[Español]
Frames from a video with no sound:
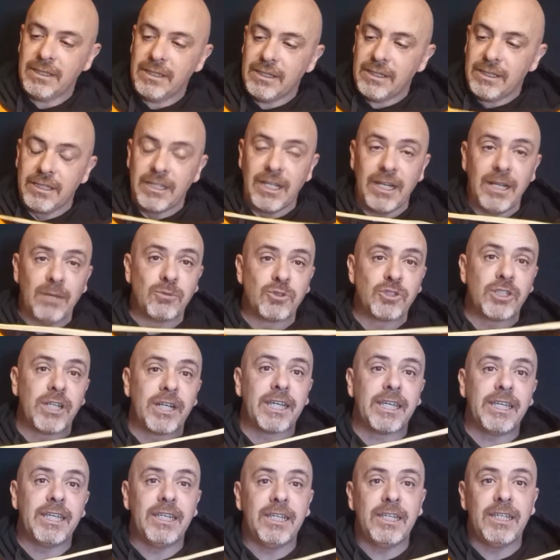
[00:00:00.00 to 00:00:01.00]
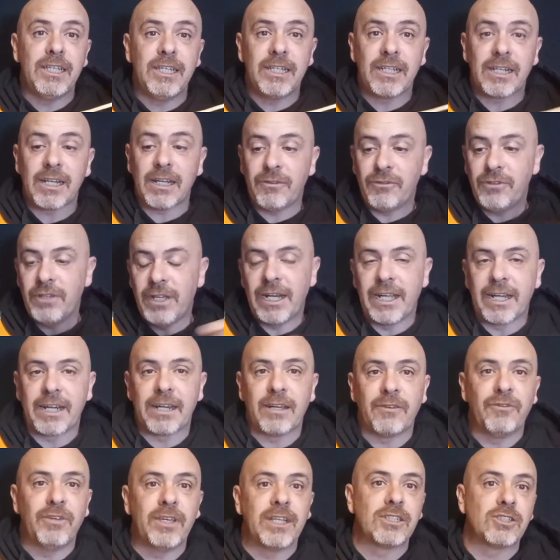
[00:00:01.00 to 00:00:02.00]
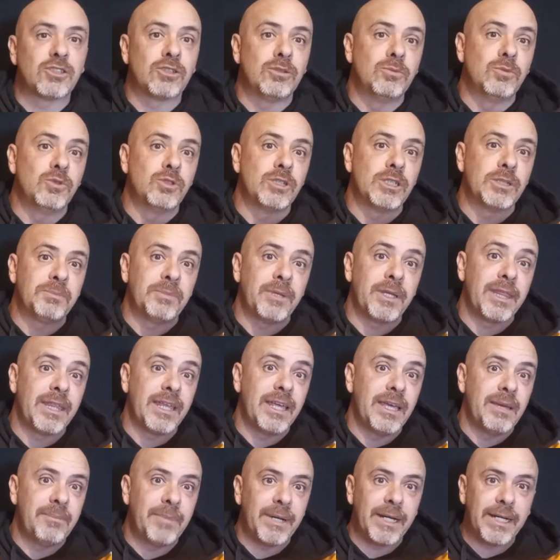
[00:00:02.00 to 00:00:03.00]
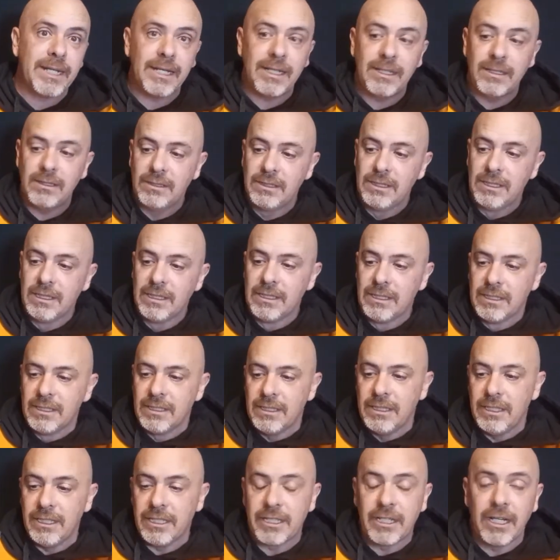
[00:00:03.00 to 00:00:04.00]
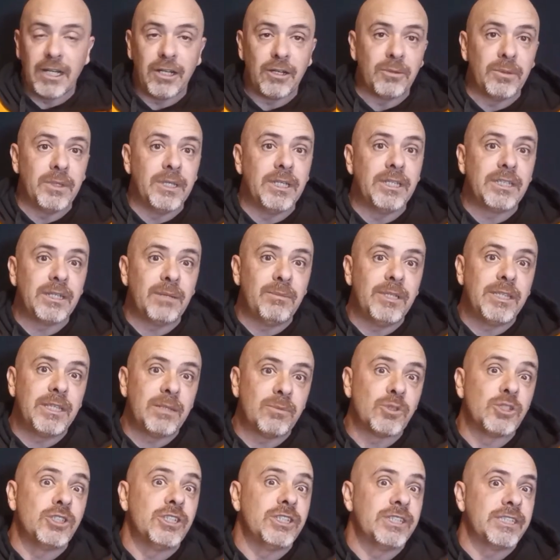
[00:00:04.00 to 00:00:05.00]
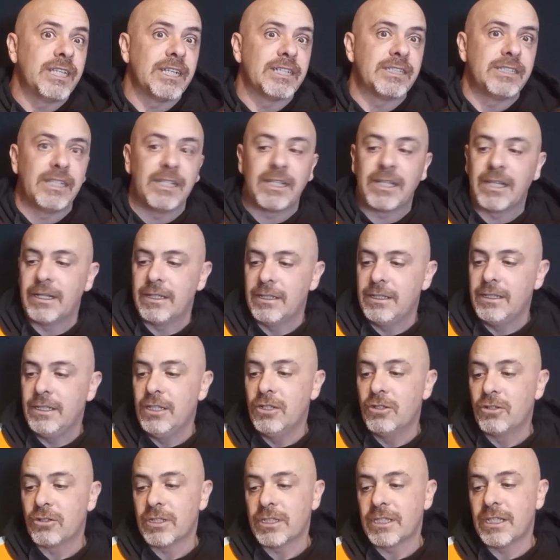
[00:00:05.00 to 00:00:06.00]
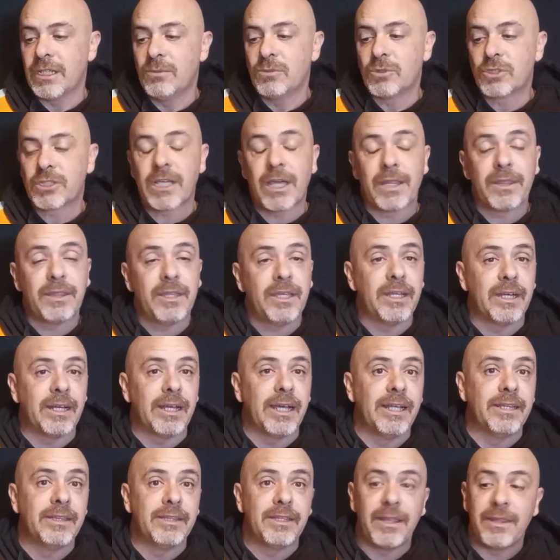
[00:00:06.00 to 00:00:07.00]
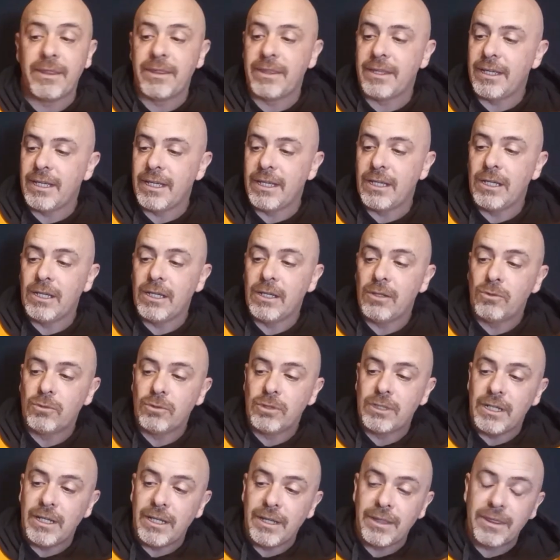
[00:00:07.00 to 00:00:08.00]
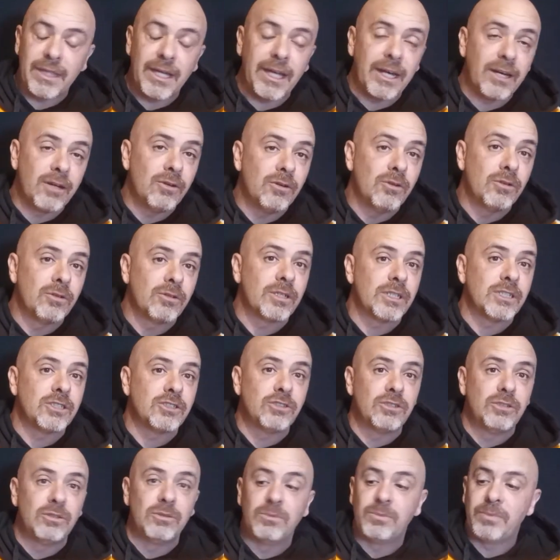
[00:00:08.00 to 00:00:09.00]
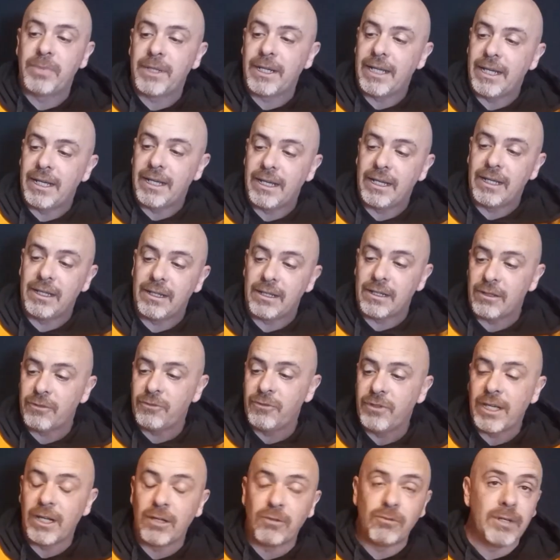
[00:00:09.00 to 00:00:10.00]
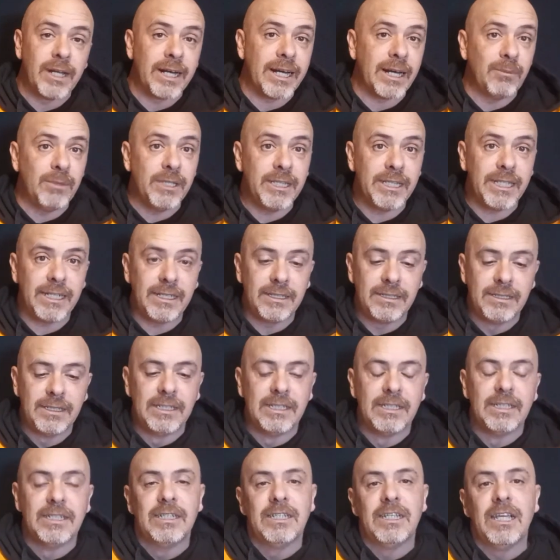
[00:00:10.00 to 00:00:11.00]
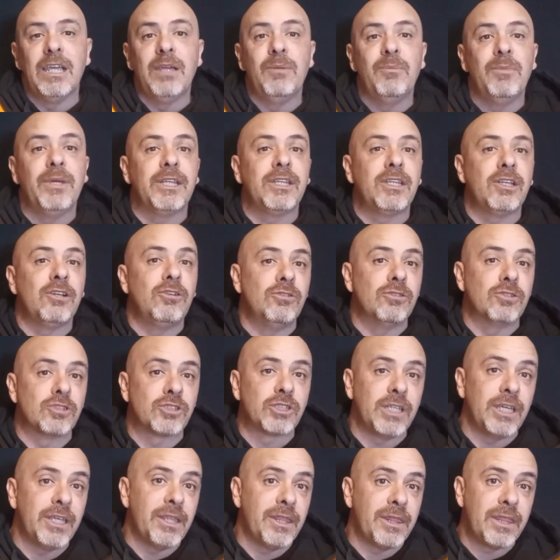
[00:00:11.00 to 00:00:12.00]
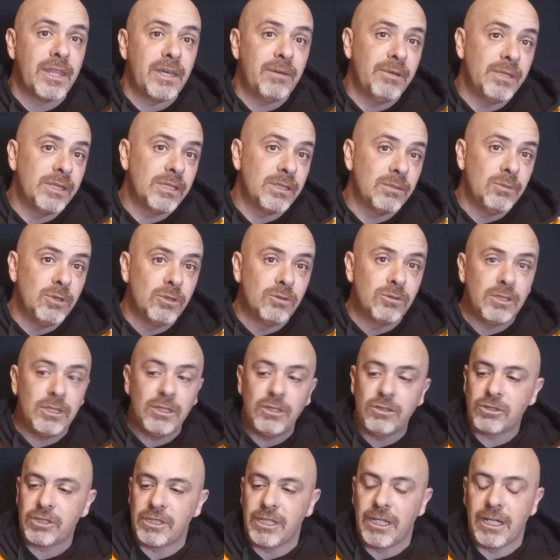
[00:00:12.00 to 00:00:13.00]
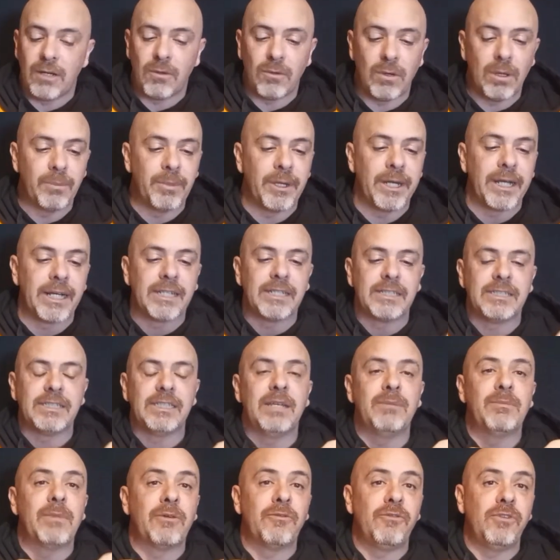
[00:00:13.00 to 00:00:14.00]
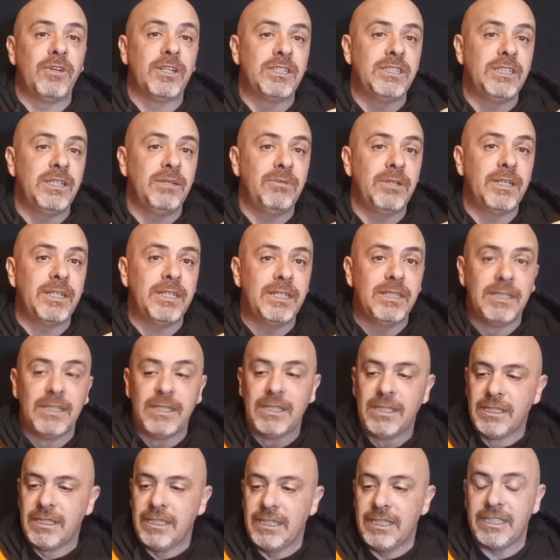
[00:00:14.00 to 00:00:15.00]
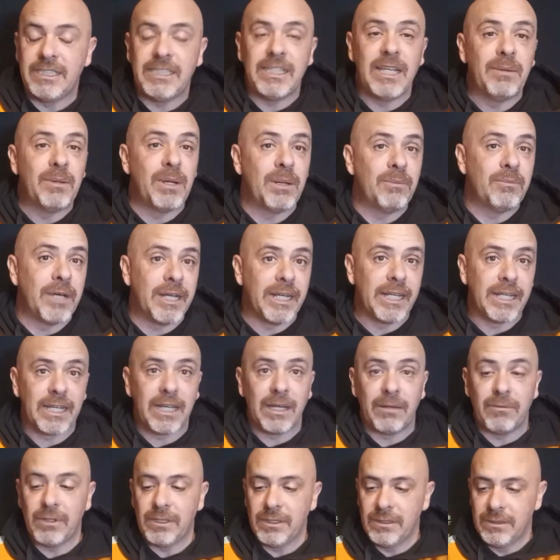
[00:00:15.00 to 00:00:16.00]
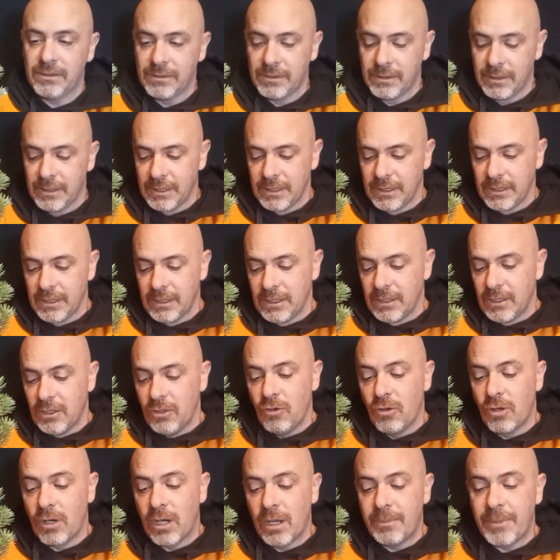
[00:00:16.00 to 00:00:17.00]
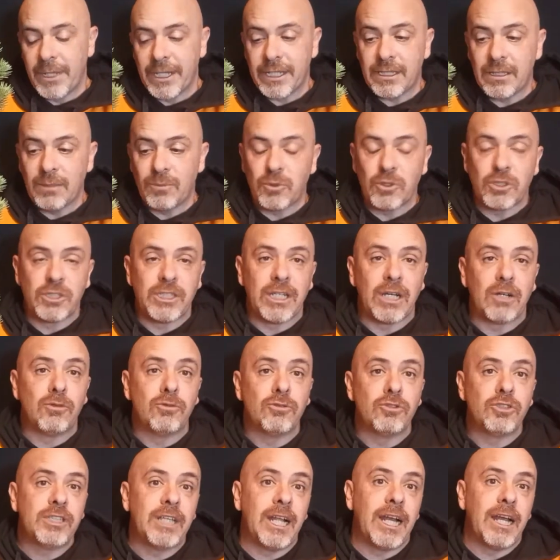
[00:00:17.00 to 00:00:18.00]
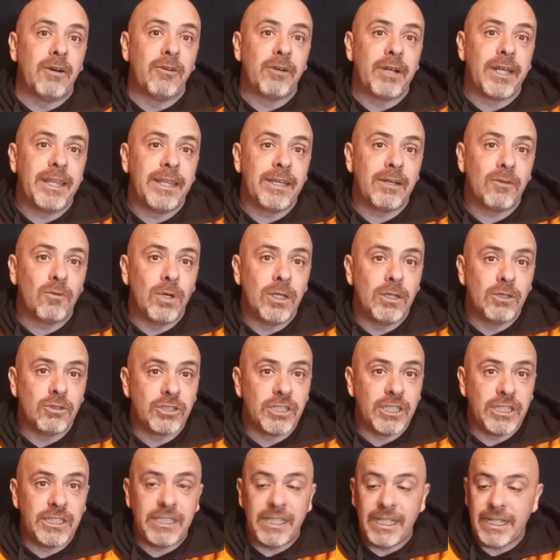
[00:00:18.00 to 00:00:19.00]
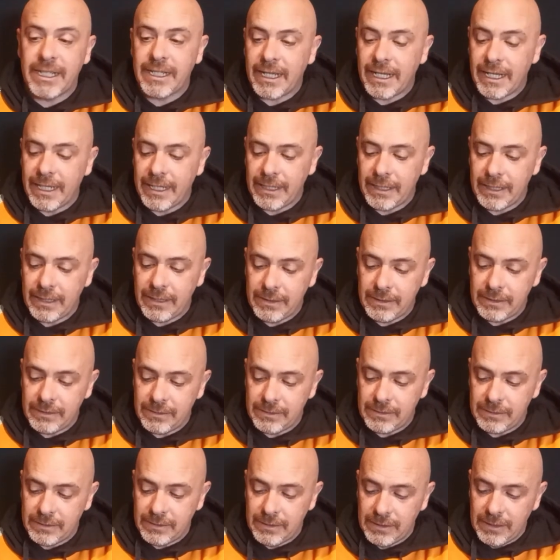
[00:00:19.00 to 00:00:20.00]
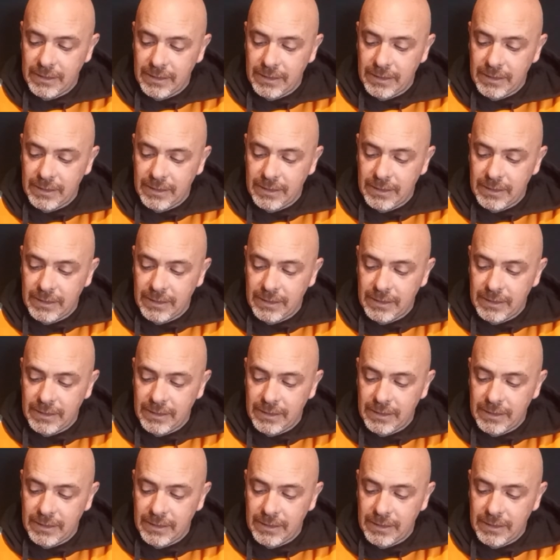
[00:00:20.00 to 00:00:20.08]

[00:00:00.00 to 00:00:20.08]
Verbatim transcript: Tenemos aquí rafia, la rafia es como una especie de paja y claro, evidentemente pues está seca. Y lo que tenemos que hacer antes de utilizar lo que son para enrafiar una ramita es meter unos 15-20 minutillos en agua para que esté más flexible y sea más manejable. Luego aparte pues se ajusta a la hora de cuando se seca en,